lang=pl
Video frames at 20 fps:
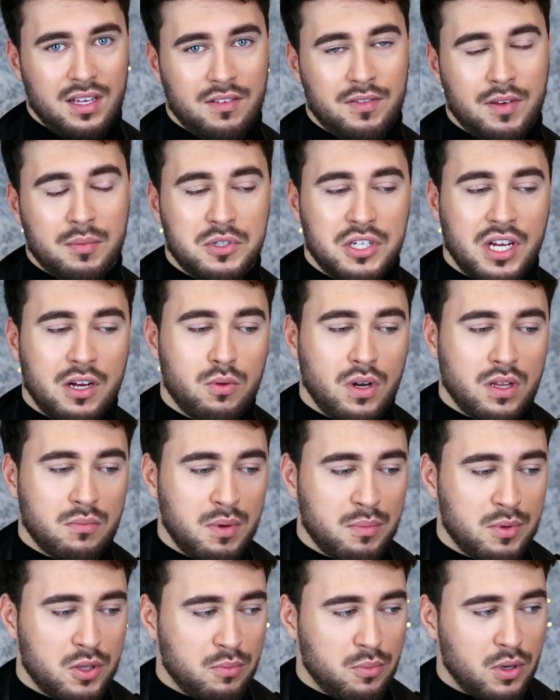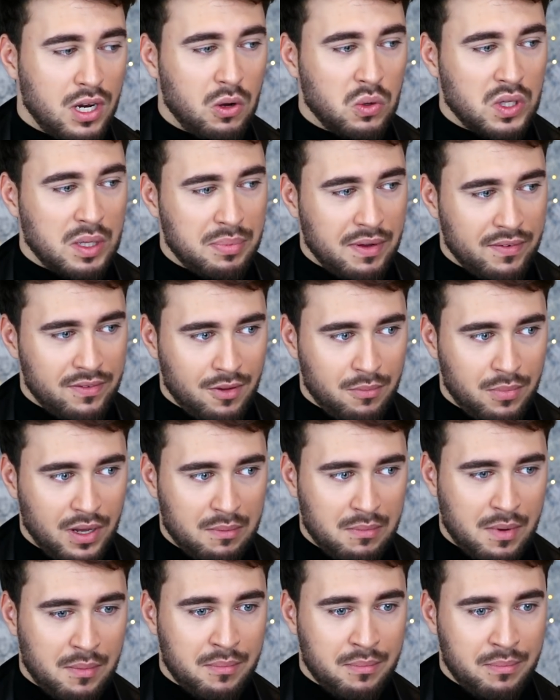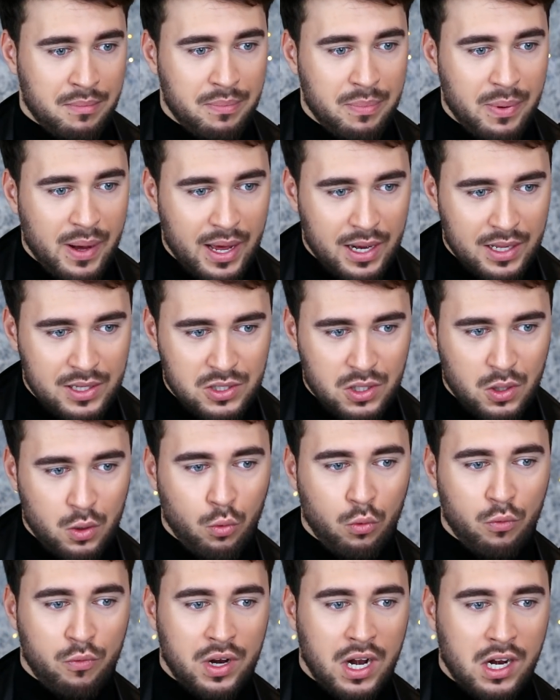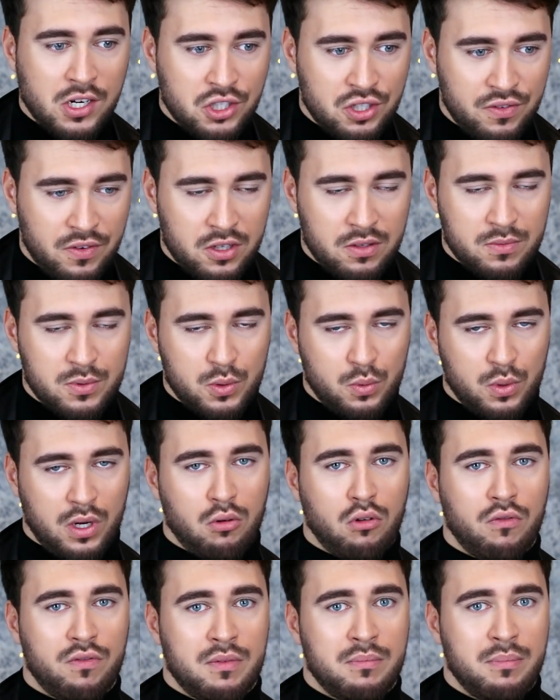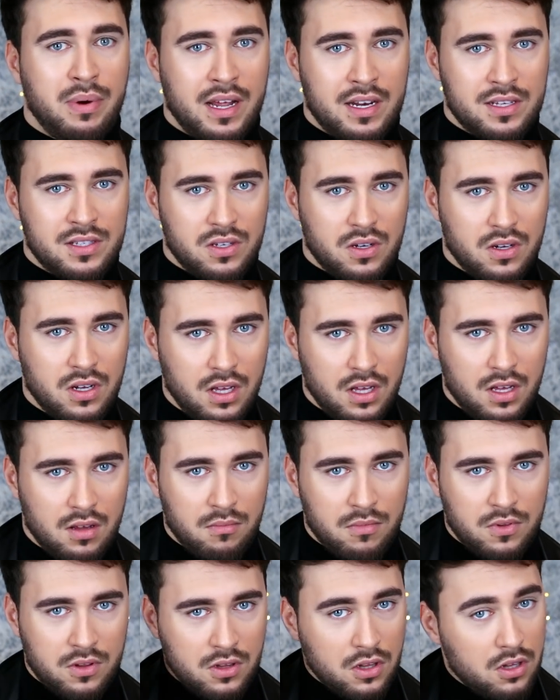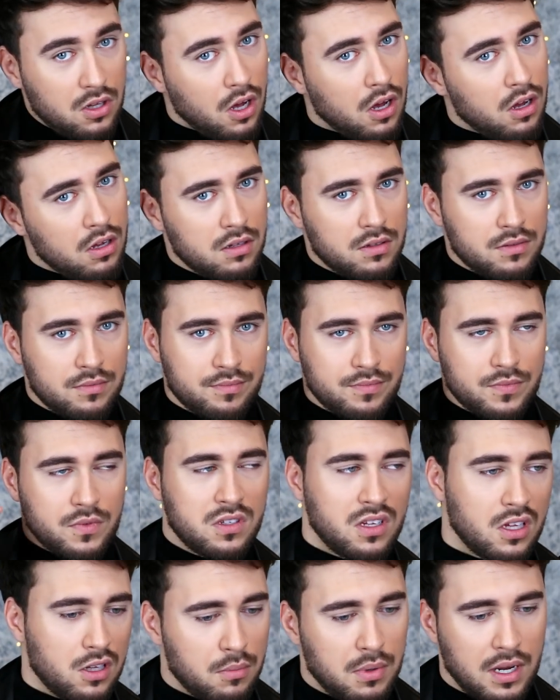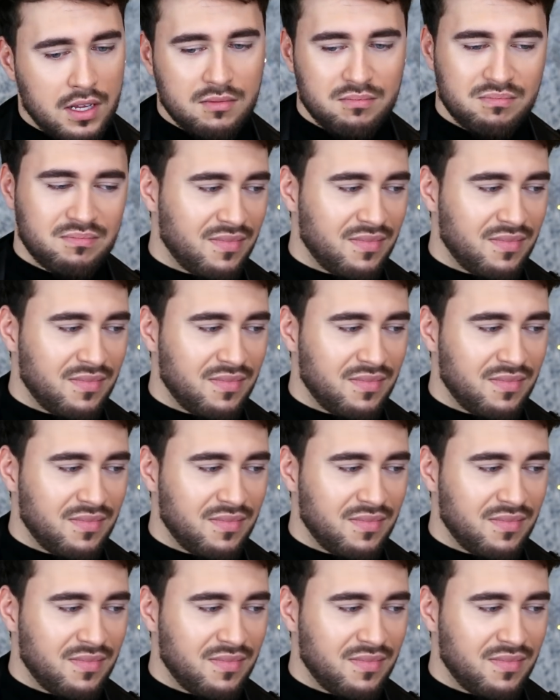Wiem, że akurat mnie by to bolało na pewno, bo ja mam bardzo uwrażliwioną skórę głowy, bardzo. To, no nie, dobra.